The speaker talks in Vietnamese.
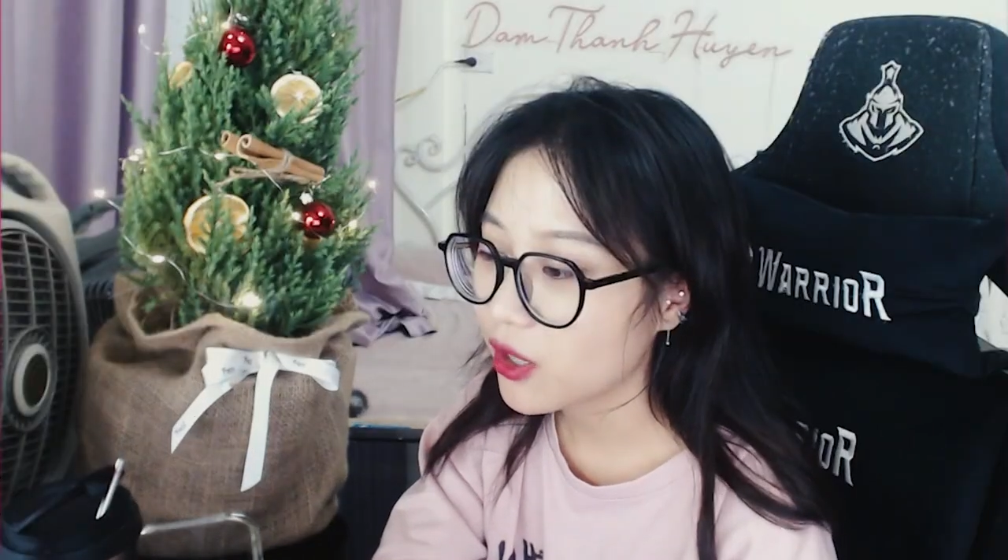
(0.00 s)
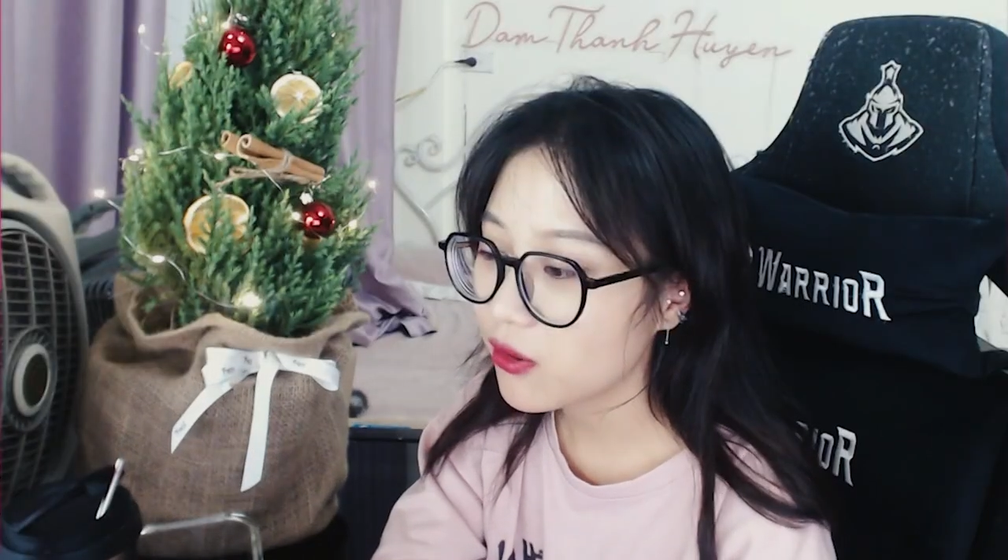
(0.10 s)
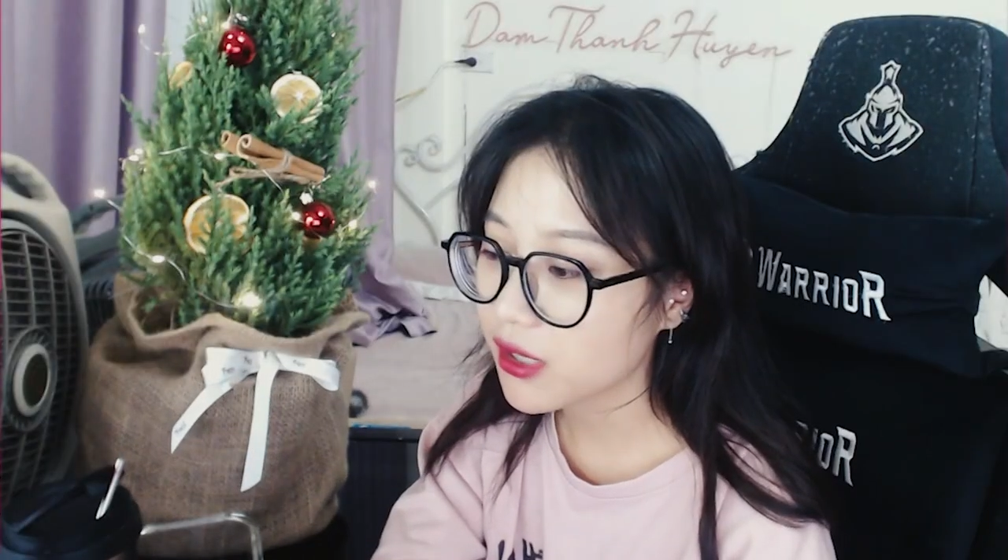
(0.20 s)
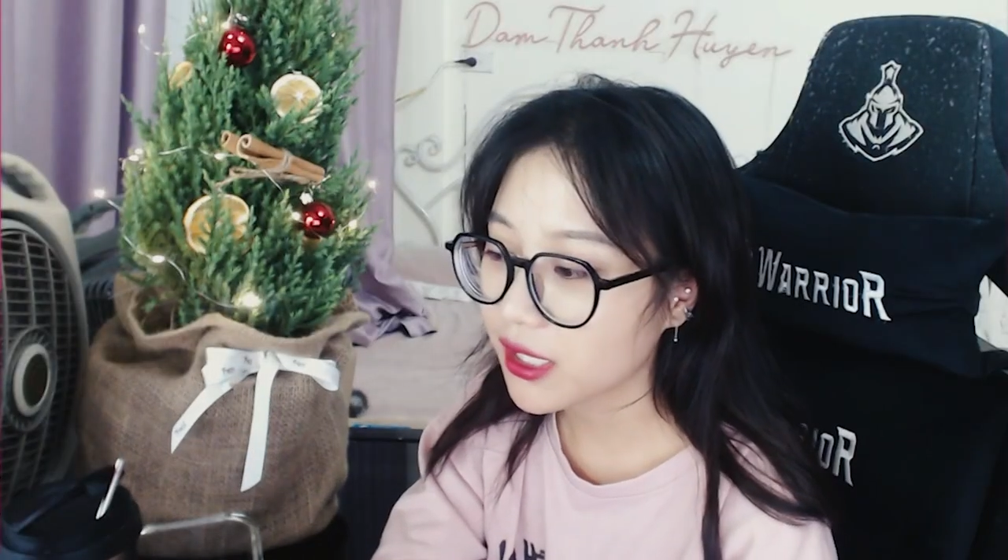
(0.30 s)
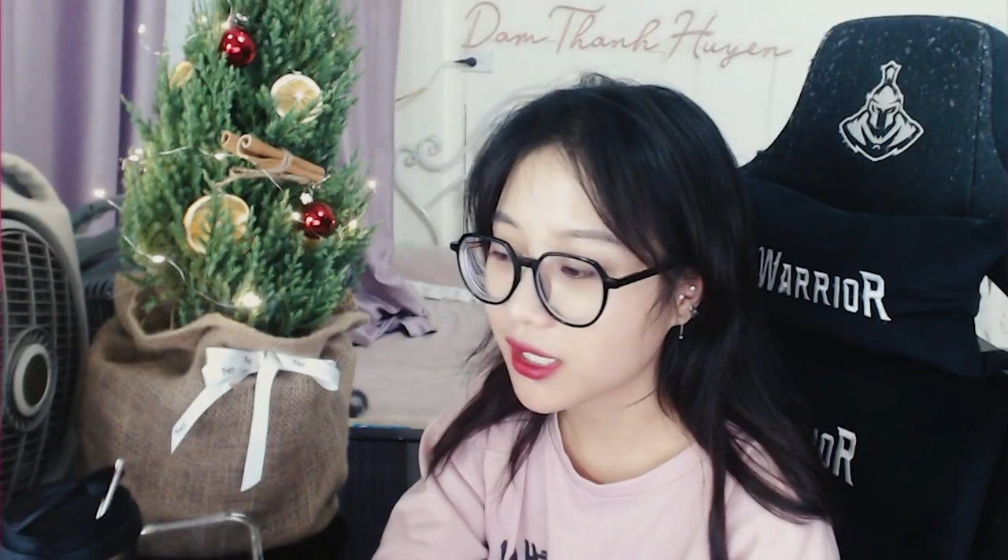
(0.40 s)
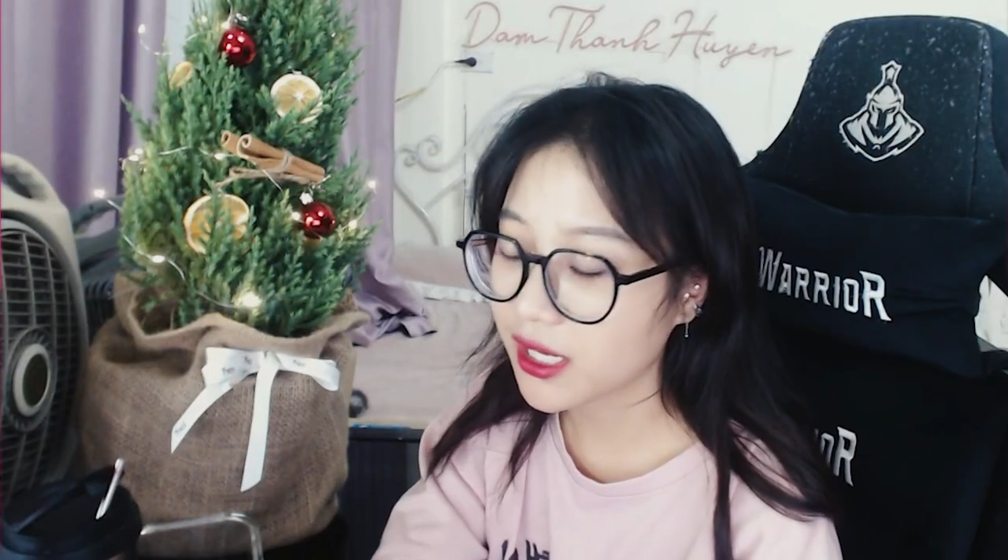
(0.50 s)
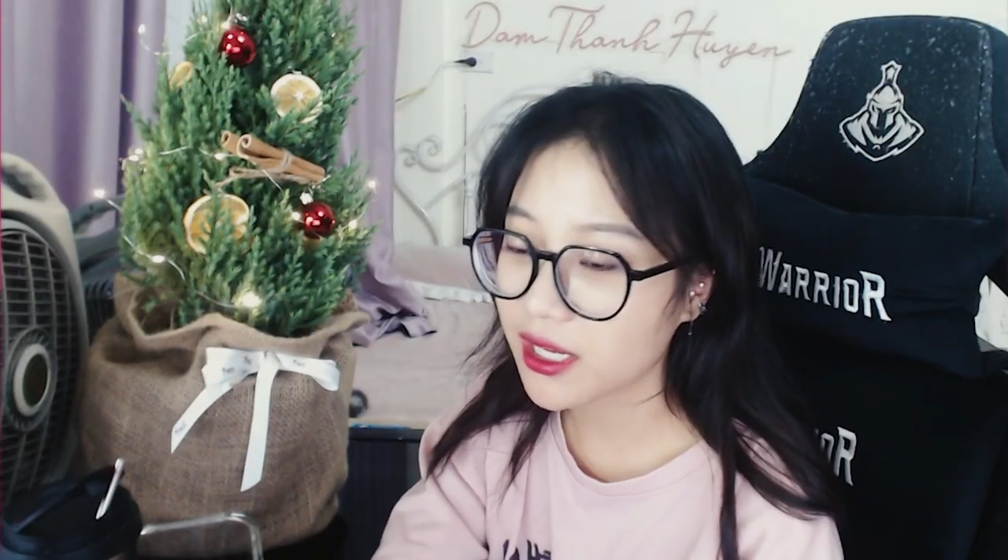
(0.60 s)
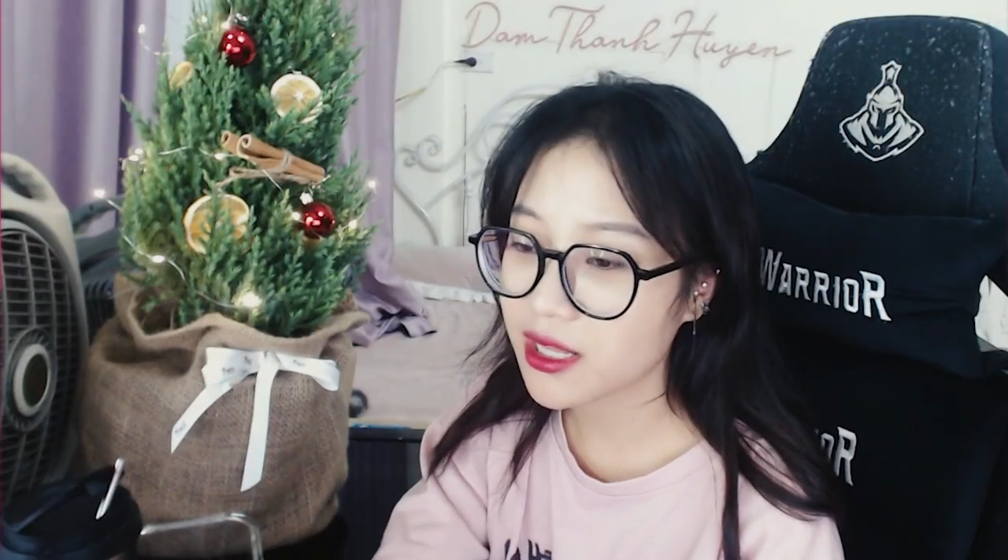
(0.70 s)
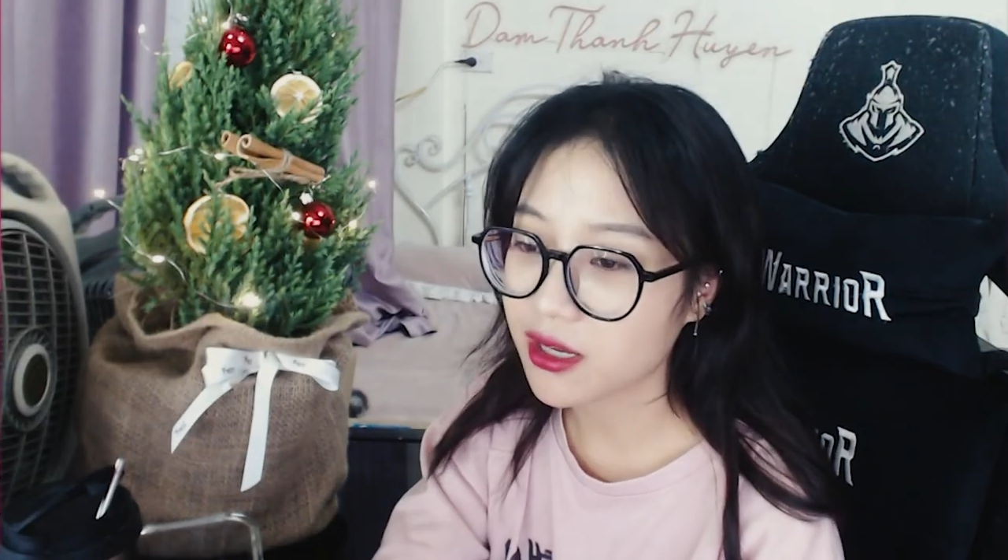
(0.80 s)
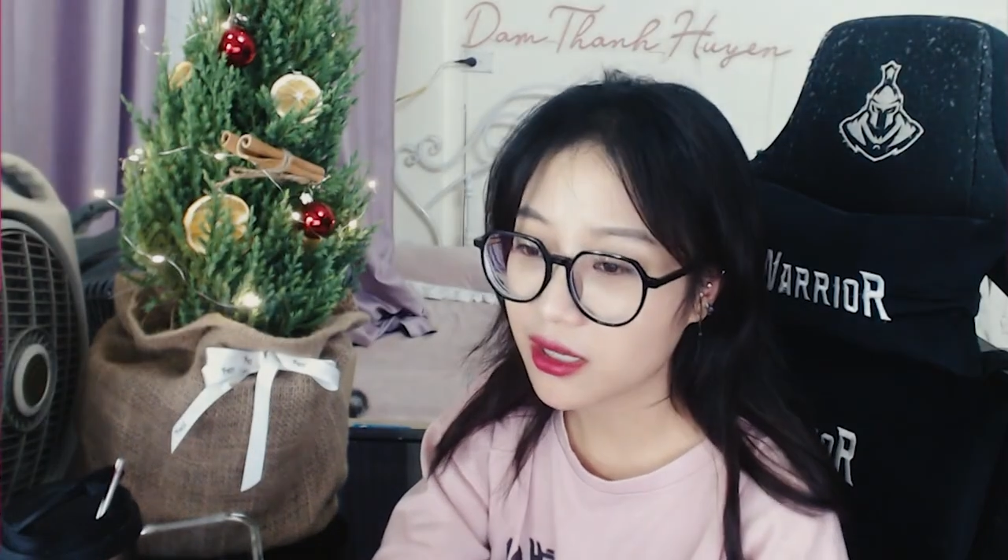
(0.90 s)
ô mày cái
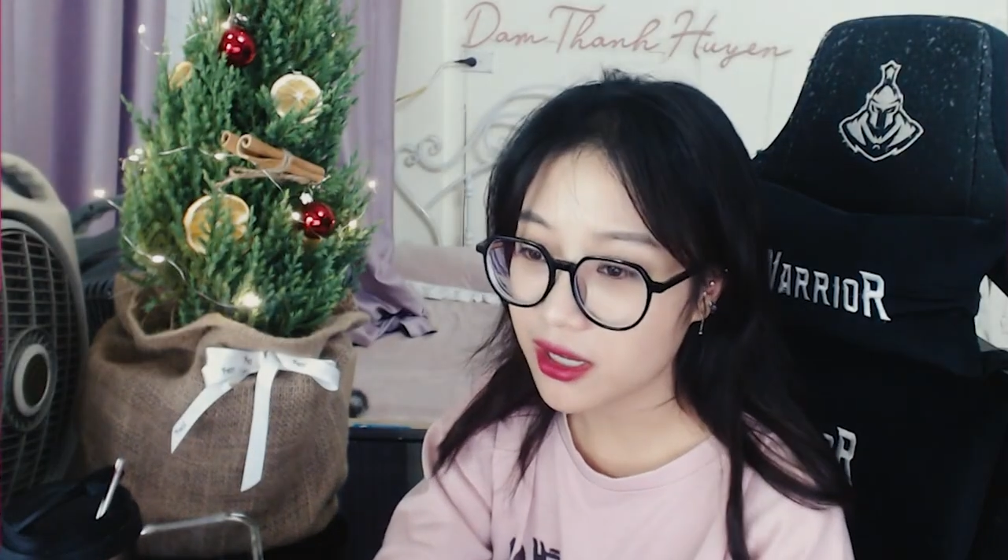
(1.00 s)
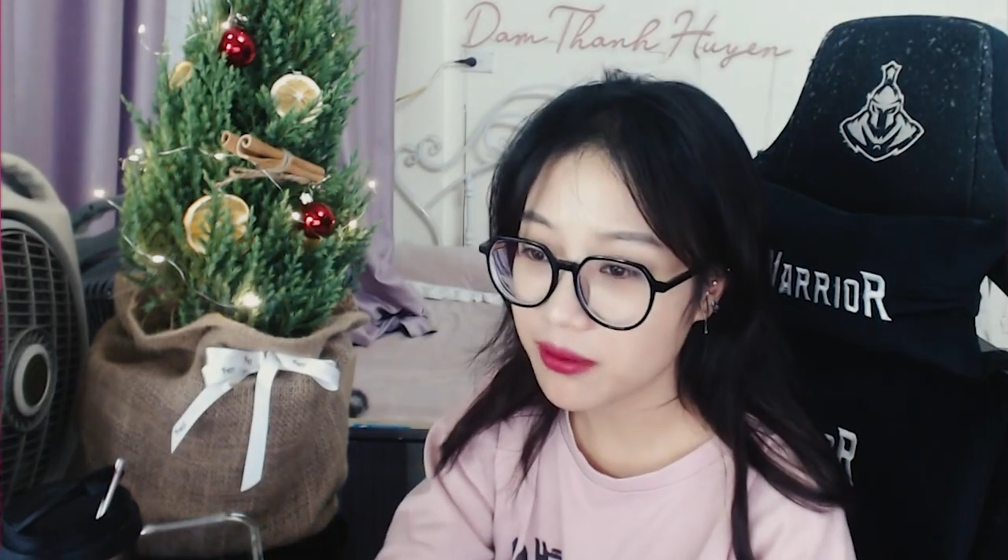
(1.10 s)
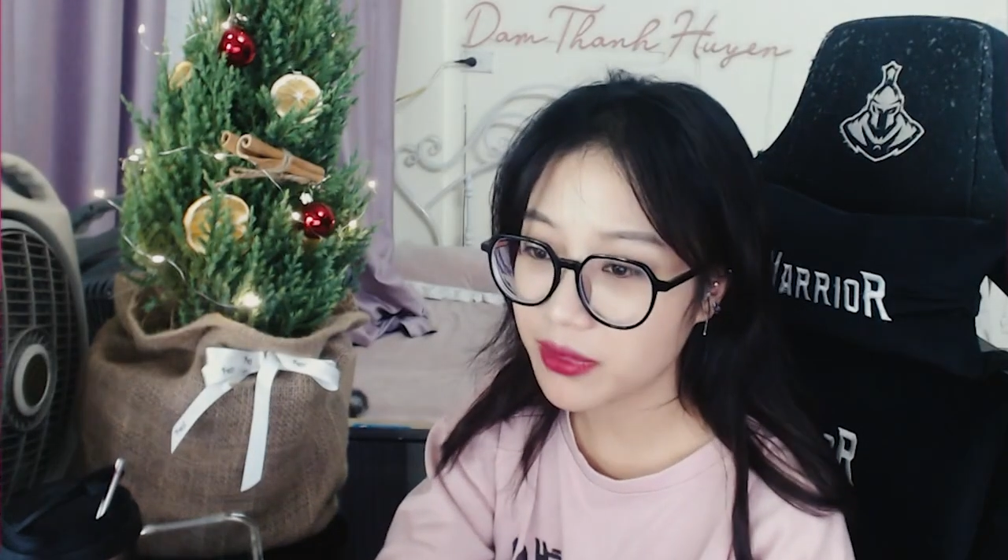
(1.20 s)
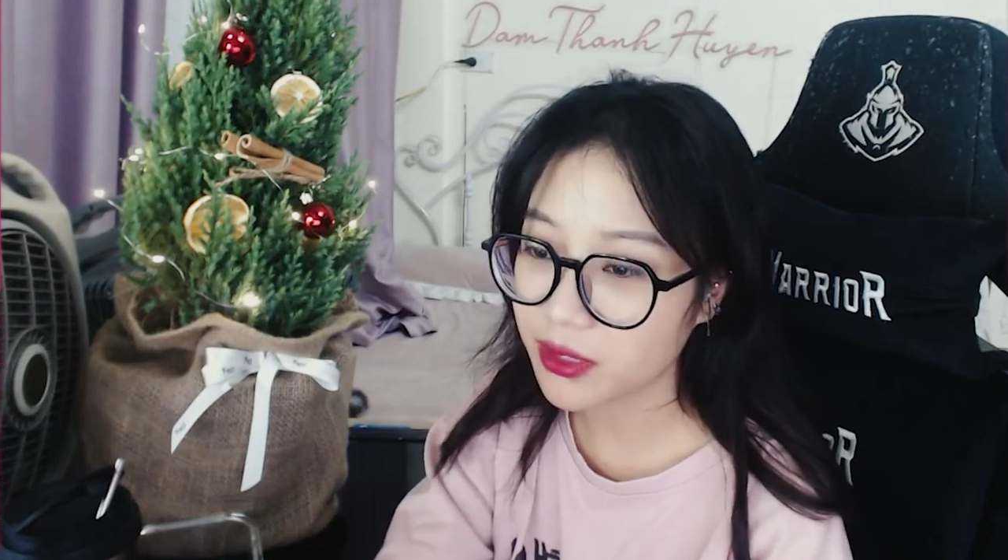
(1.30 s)
này là thật đấy